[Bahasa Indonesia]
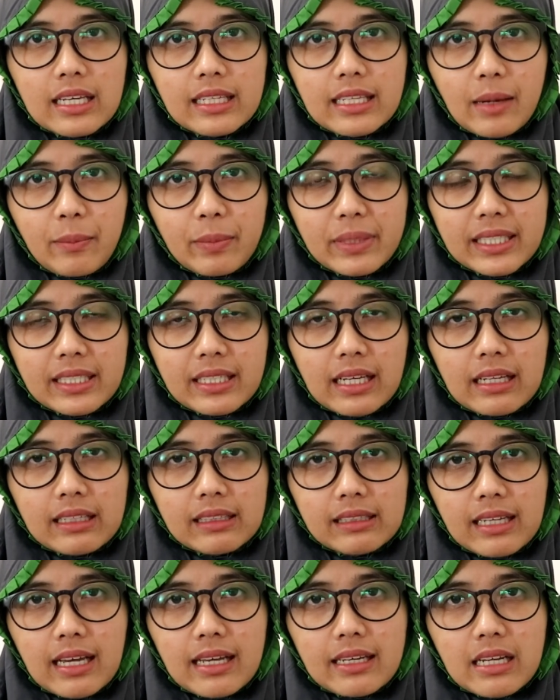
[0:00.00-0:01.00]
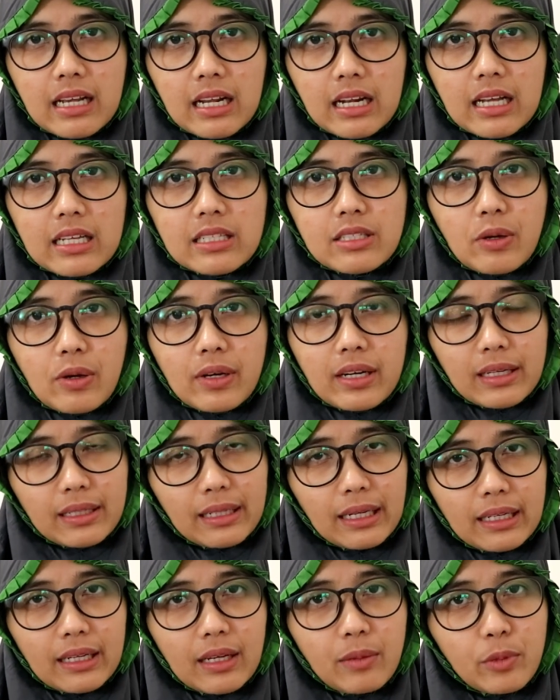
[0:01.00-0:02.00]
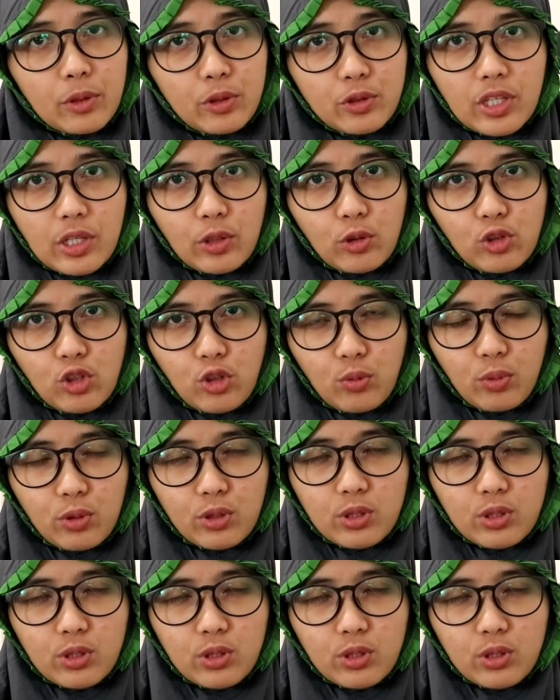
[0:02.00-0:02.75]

yang meninggal ini adalah seorang nenek berusia 79